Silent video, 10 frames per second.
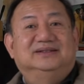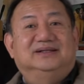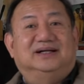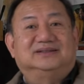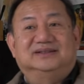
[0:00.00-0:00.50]

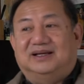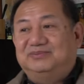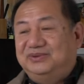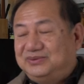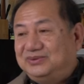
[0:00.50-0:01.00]
啊，这个男
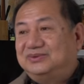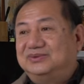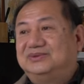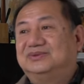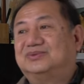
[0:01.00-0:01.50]
朋友去
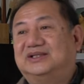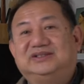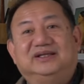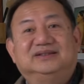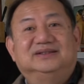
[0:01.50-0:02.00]
去抓
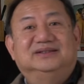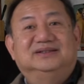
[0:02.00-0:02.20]
奸，